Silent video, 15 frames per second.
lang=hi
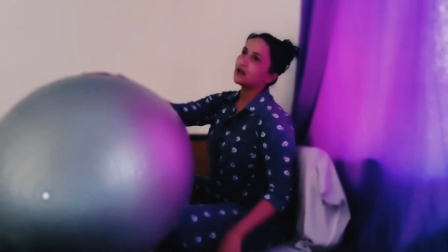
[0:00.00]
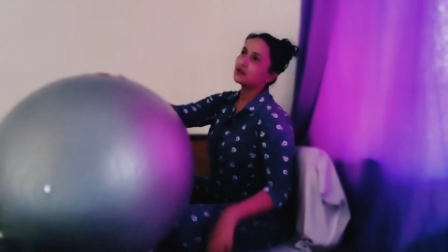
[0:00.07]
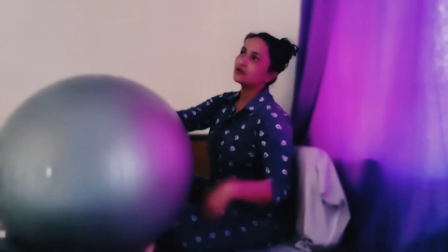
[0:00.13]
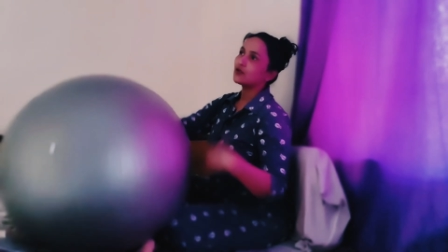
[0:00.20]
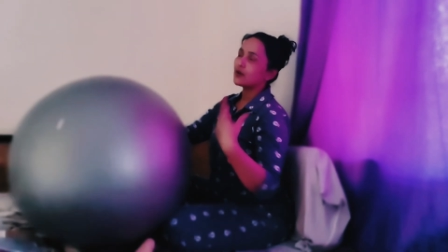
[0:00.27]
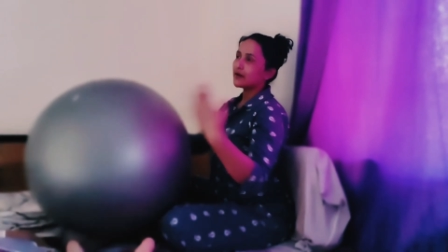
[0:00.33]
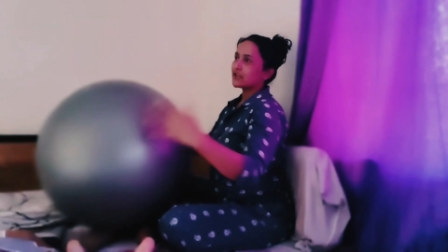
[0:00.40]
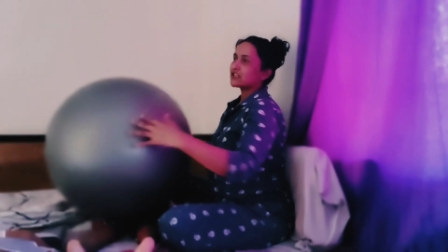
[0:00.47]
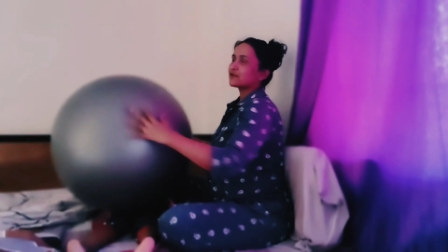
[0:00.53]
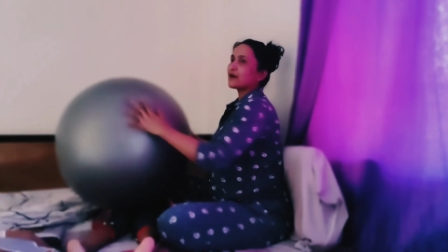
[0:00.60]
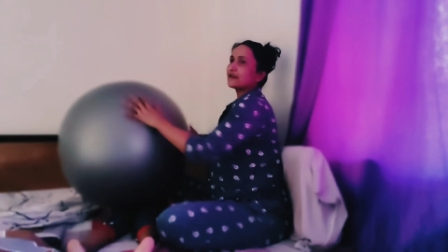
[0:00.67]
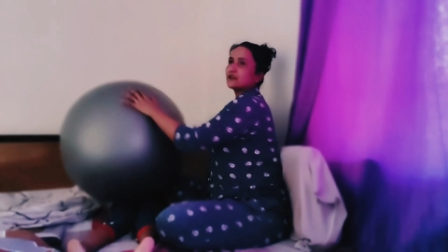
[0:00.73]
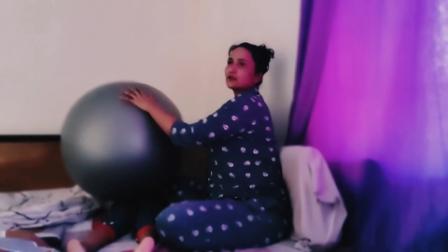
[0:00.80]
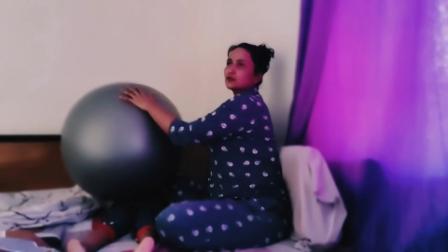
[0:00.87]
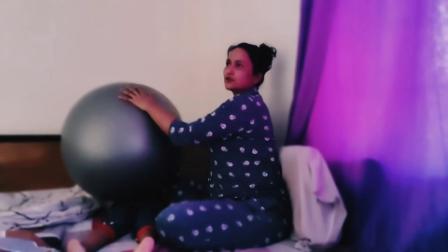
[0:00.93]
जो हमारा
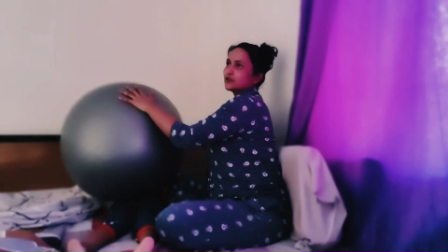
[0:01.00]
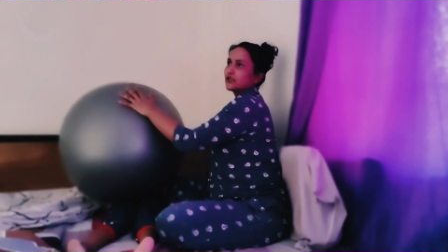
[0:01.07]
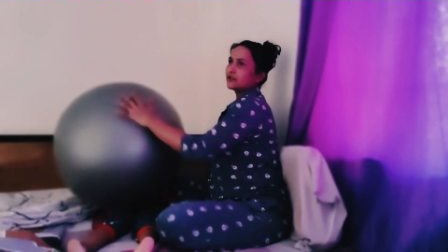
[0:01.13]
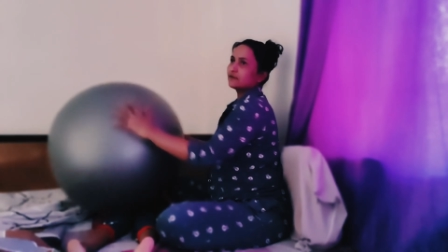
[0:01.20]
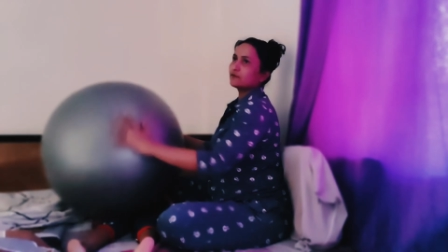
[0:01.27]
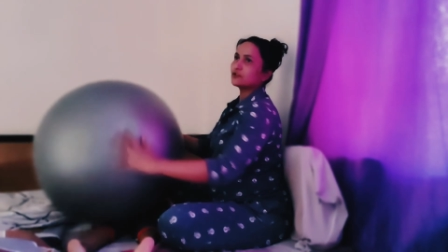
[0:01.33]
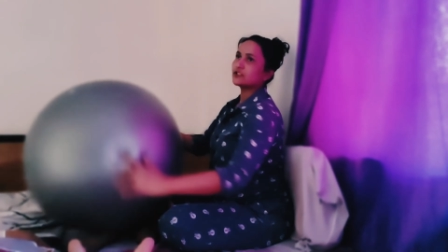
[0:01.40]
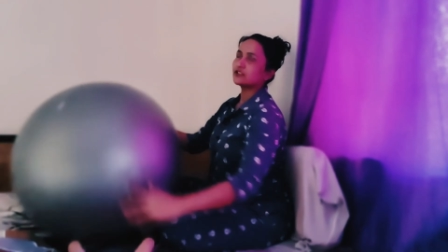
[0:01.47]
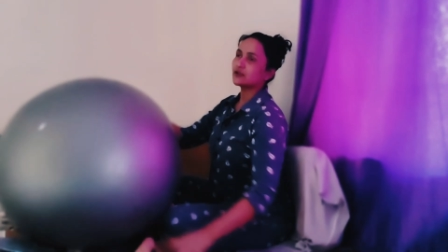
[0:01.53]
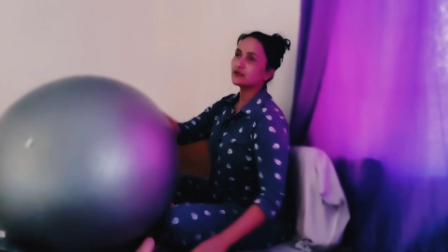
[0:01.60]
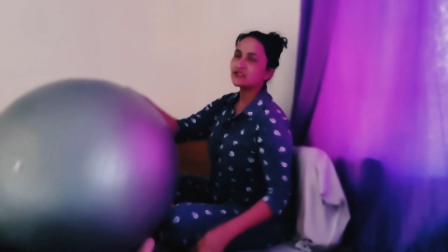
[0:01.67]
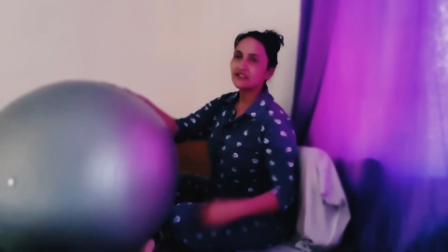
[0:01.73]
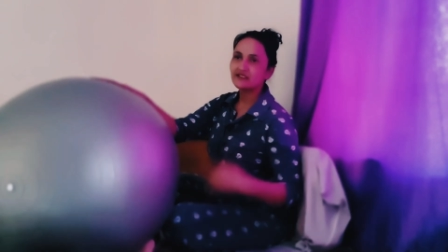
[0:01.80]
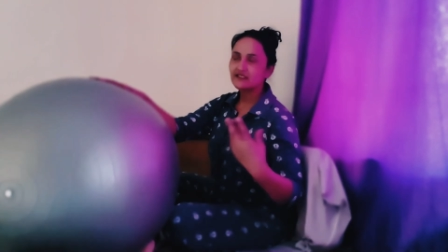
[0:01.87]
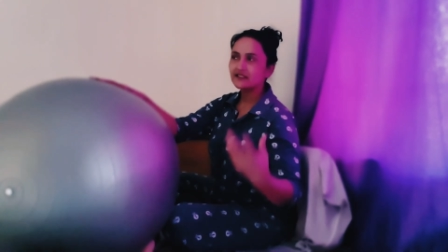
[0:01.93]
स्पाइनल कोड है वो जितने
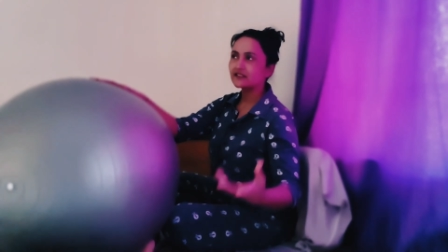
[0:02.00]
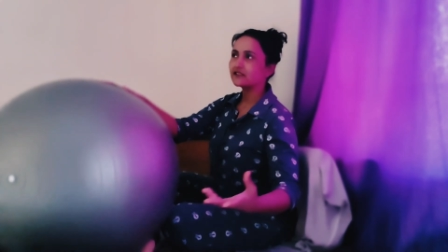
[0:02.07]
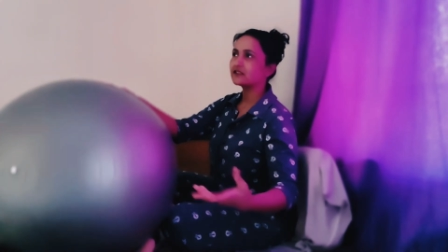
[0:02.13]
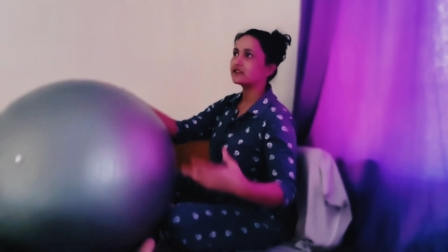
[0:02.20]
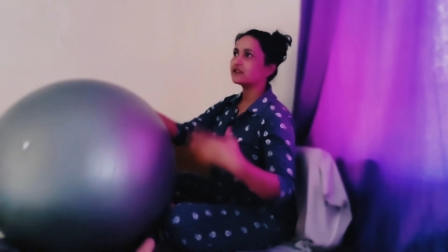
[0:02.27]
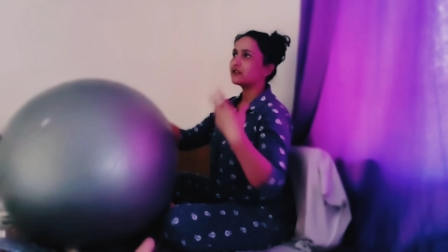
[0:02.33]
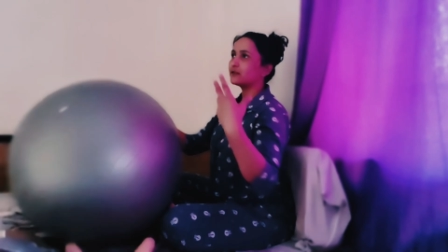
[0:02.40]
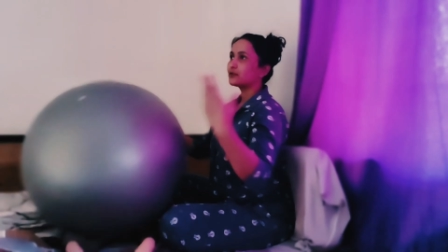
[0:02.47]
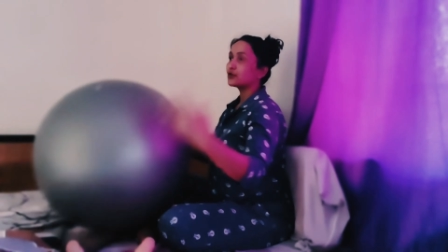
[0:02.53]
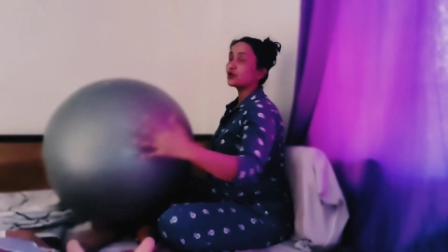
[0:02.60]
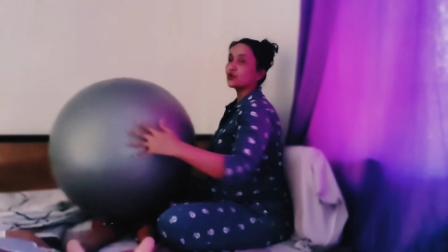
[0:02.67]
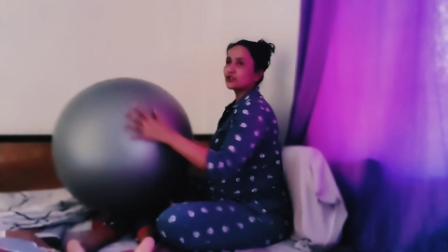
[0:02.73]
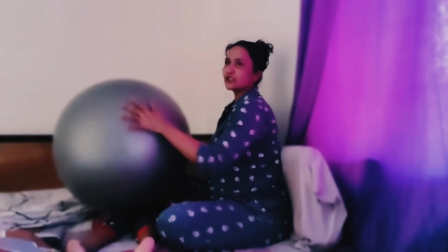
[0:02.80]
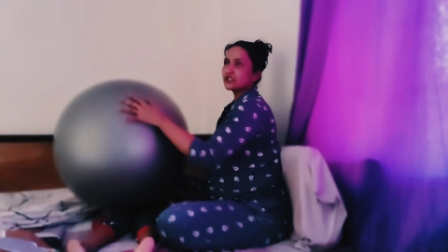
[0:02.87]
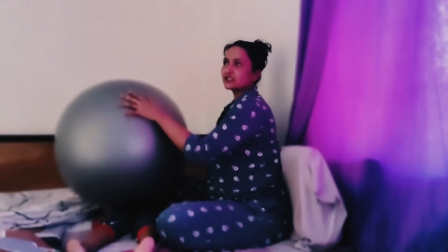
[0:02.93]
भी सेंसरी इनपुट
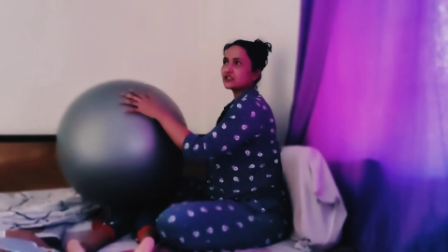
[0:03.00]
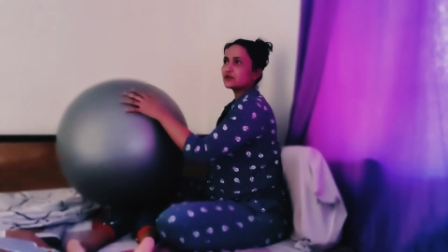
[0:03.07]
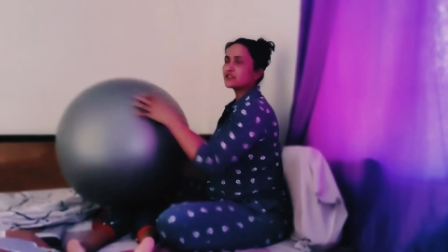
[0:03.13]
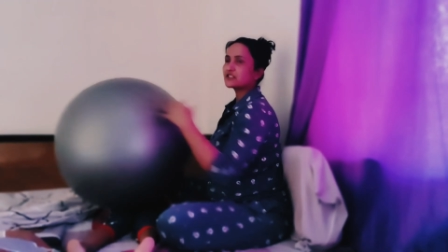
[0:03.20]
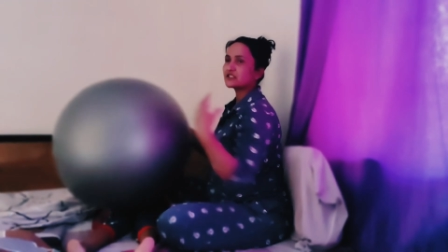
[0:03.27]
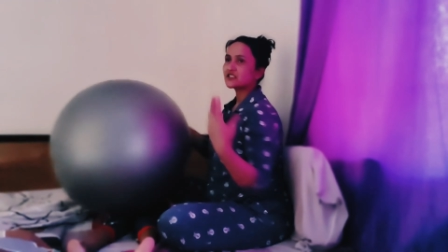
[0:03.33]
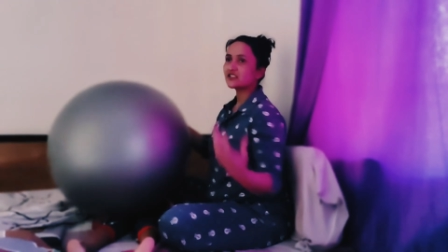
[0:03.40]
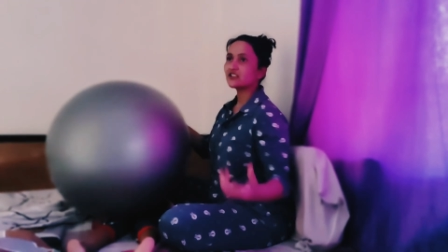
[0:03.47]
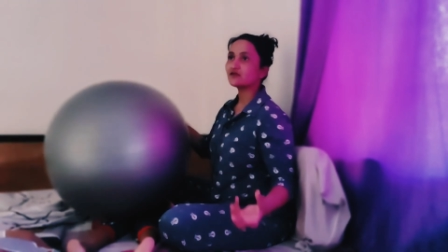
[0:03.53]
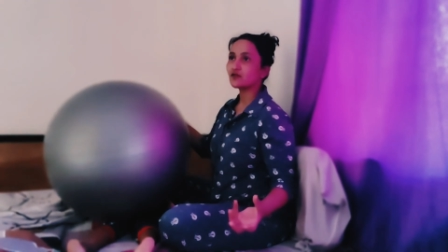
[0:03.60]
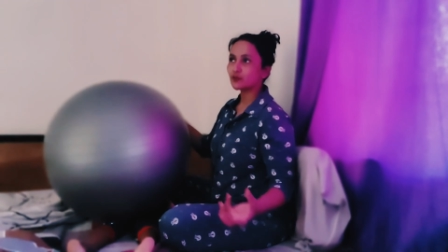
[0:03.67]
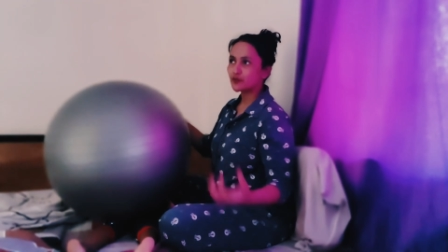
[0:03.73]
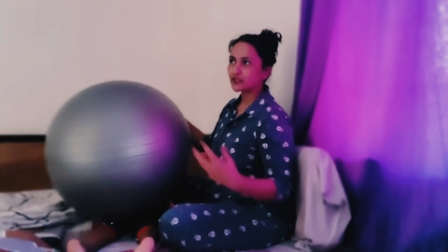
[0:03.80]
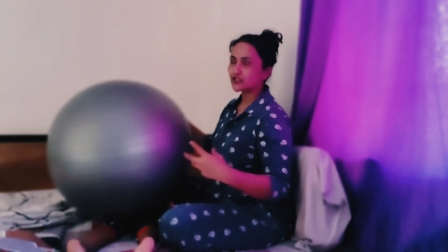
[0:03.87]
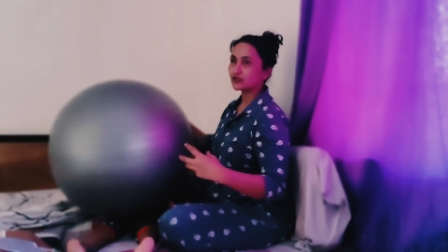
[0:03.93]
होते हैं जितने भी सेंसरी
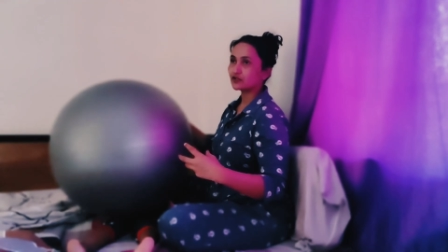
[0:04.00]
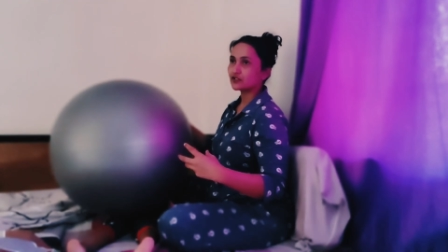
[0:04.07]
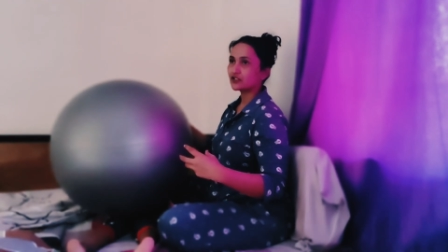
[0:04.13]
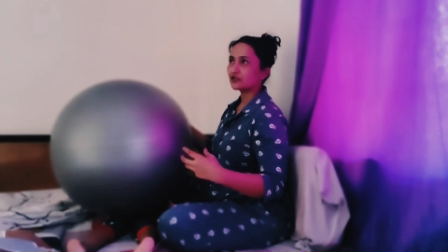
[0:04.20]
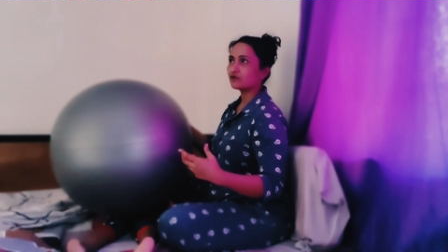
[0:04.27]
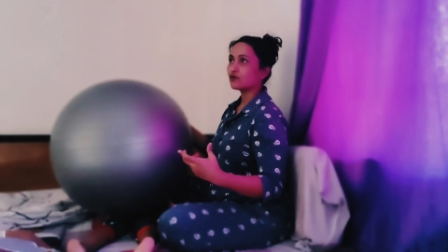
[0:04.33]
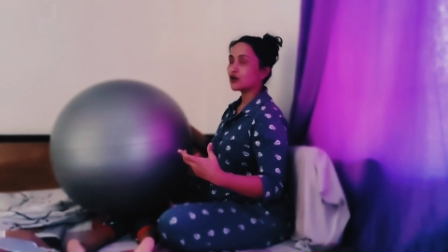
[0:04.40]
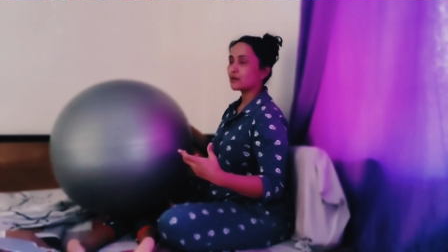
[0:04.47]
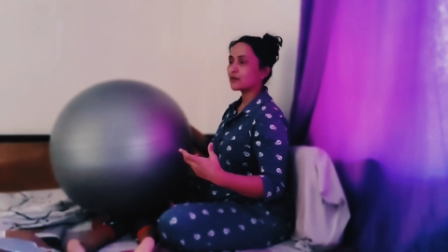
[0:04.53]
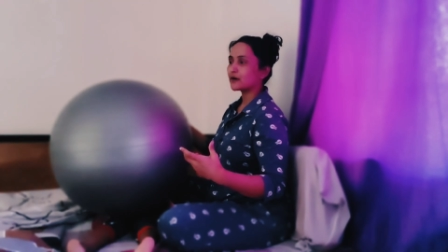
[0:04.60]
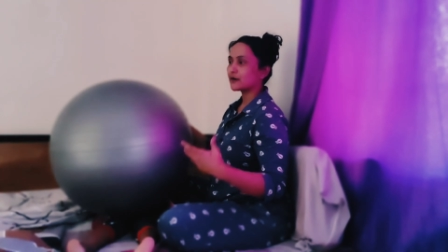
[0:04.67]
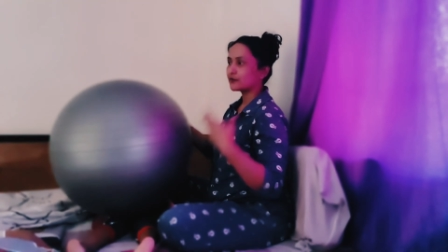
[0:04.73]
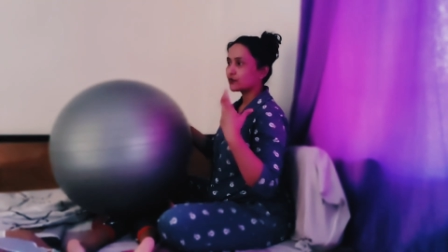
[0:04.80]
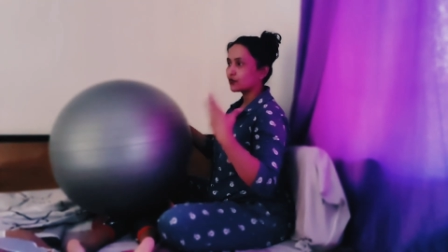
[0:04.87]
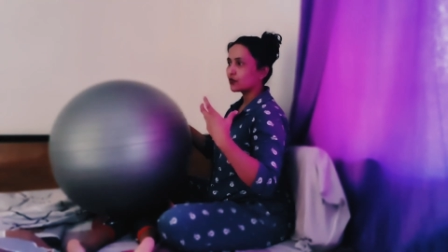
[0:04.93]
इन्फॉर्मेशन होते हैं वो हम
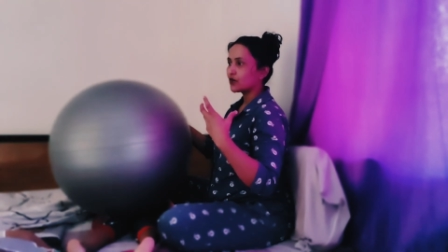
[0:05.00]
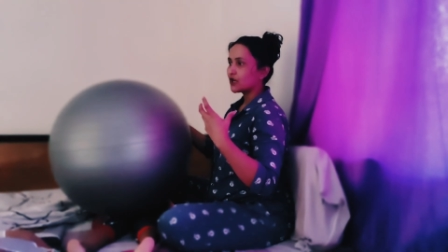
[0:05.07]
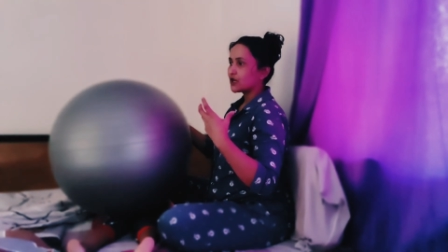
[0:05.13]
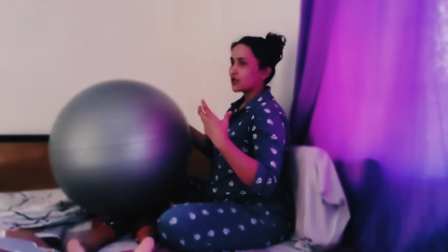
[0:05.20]
वो